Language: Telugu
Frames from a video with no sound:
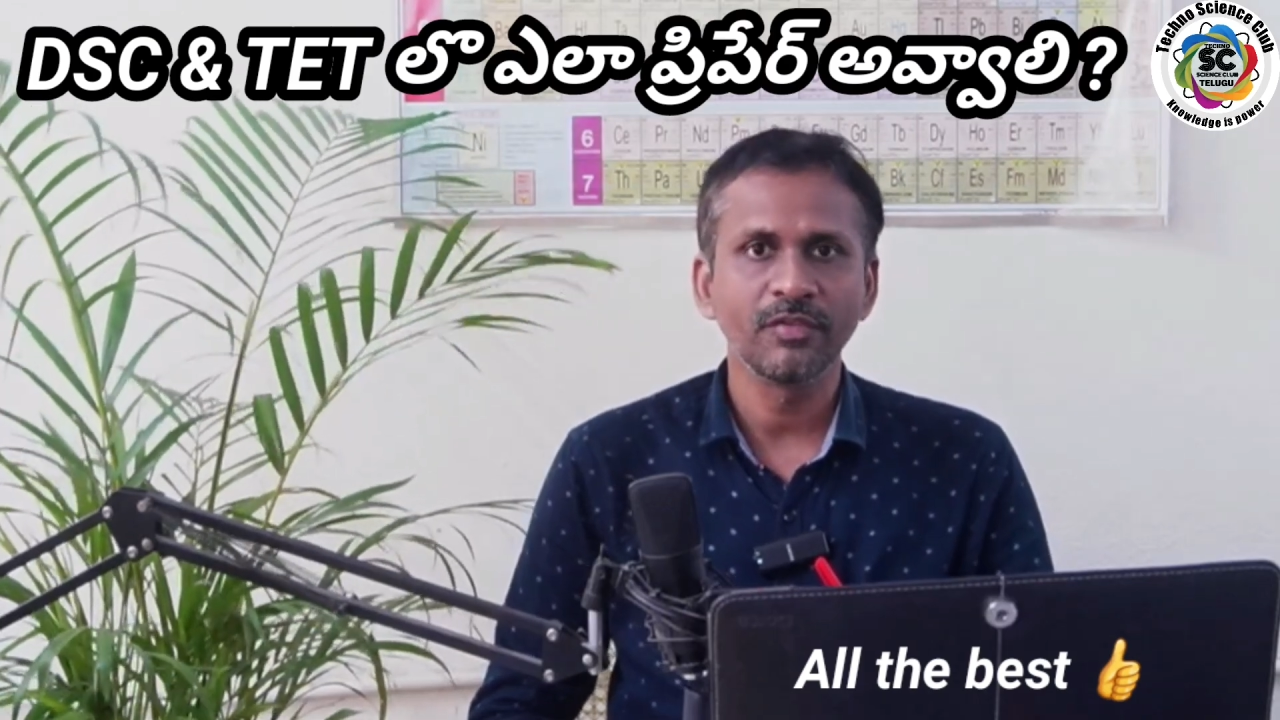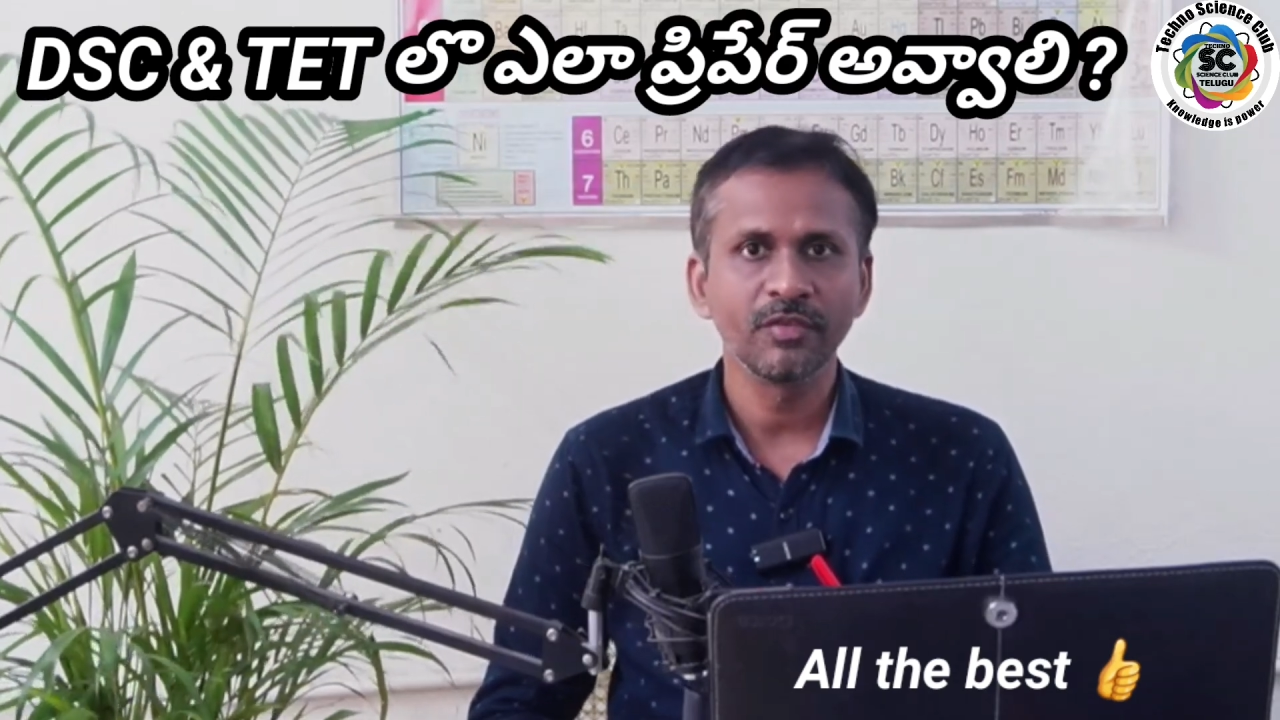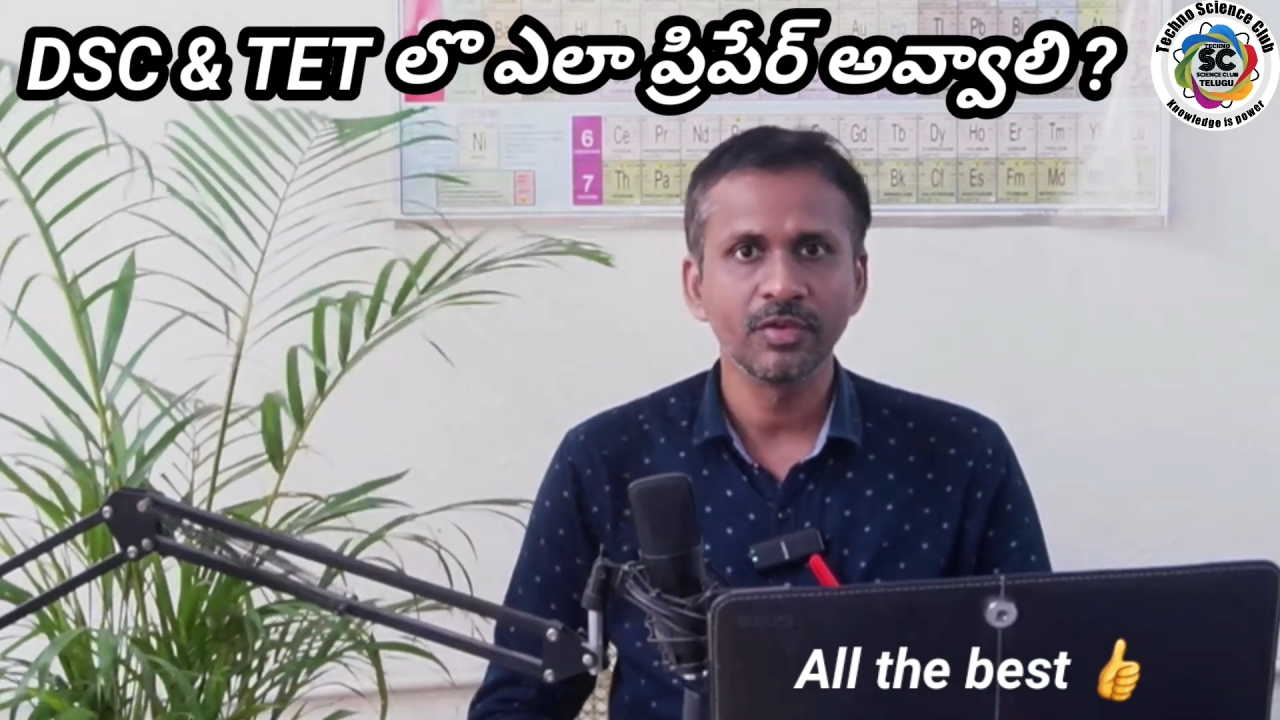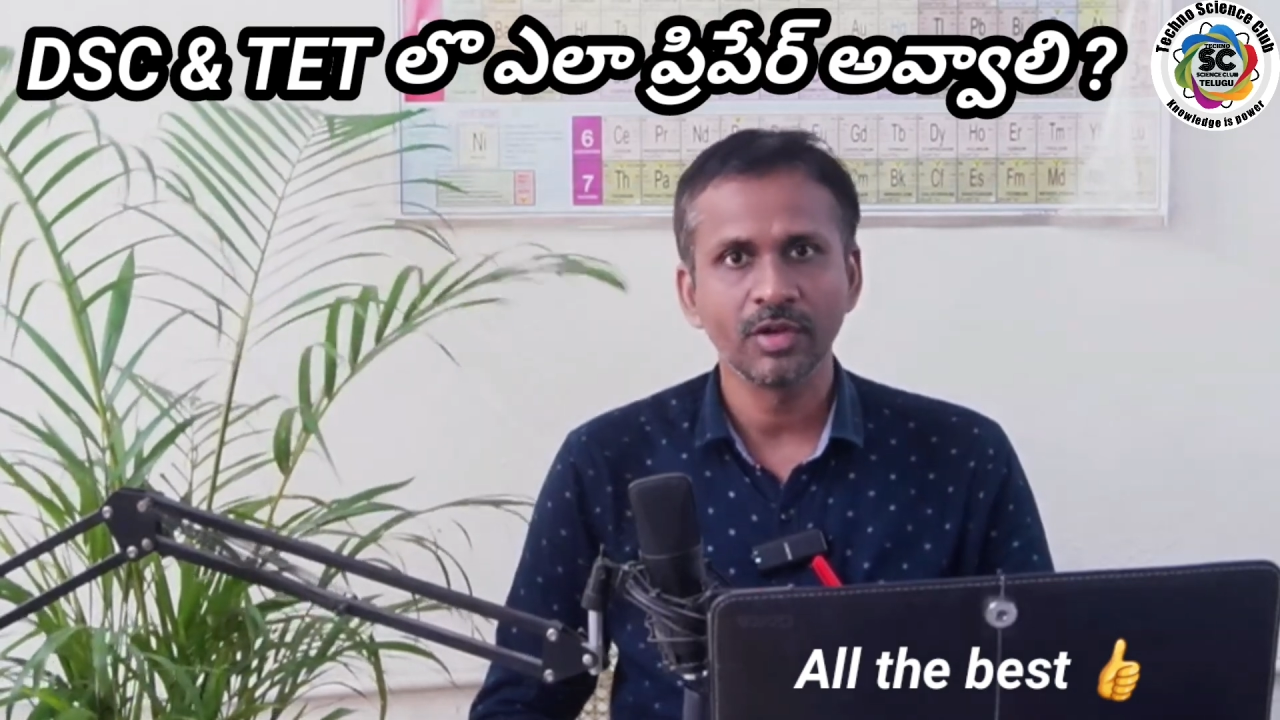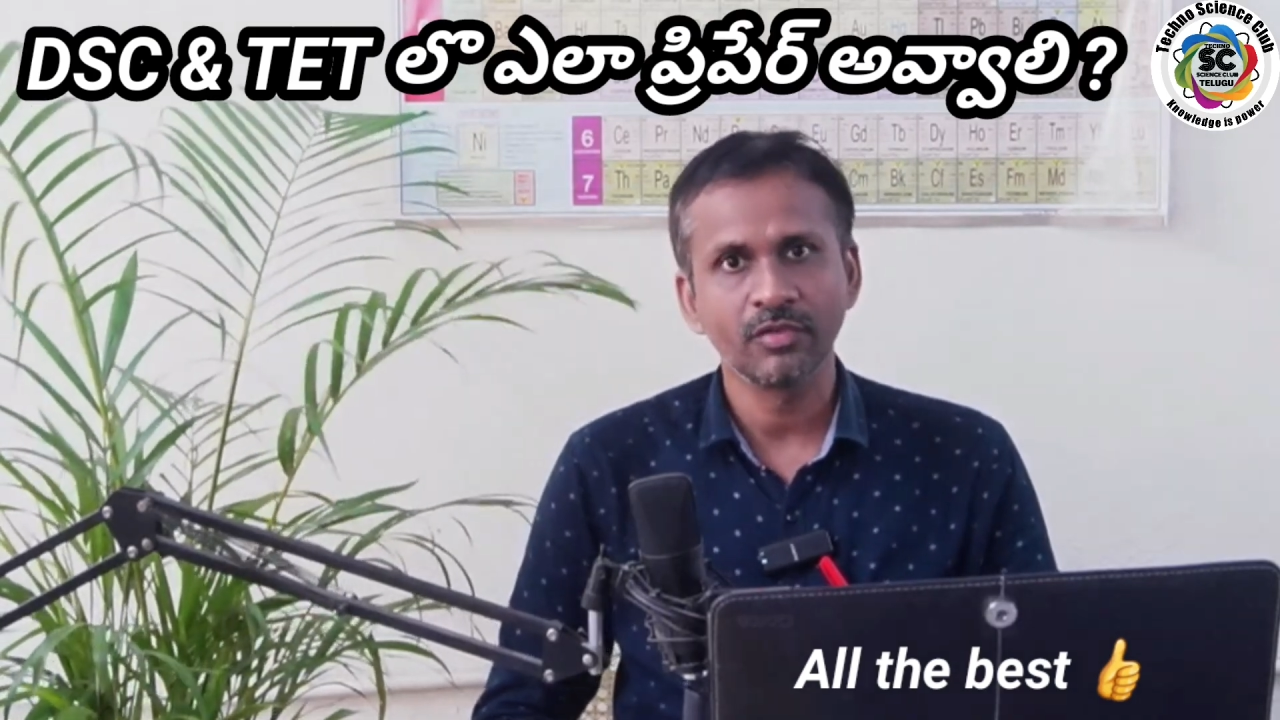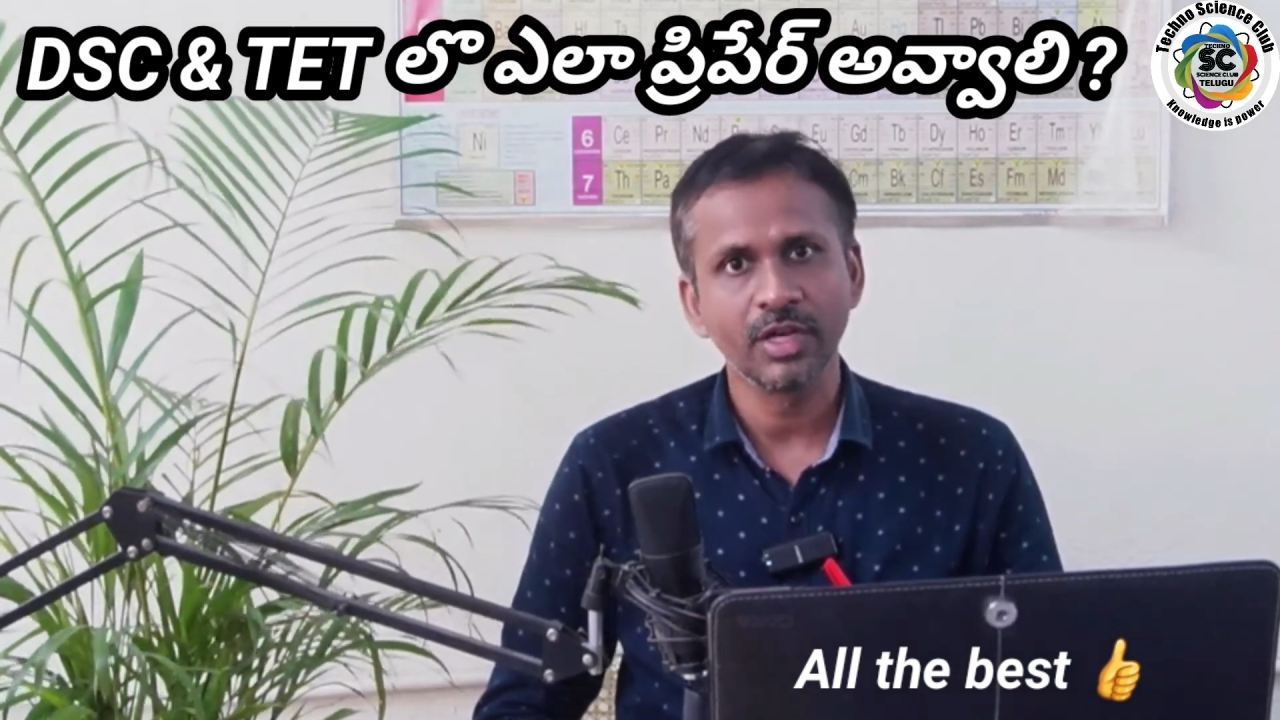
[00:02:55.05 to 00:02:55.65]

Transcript: వన్ ఫిఫ్టీ వన్